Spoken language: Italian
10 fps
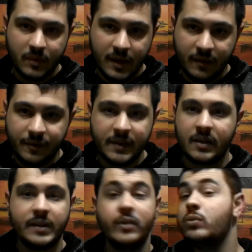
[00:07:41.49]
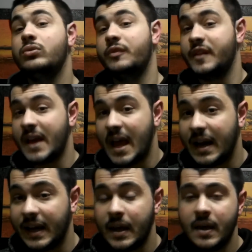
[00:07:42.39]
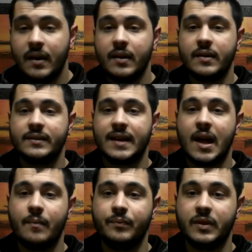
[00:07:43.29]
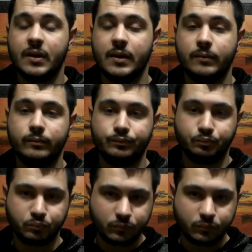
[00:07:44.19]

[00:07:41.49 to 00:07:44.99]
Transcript: dal fi, dall'incontro finale eh, tra ehm,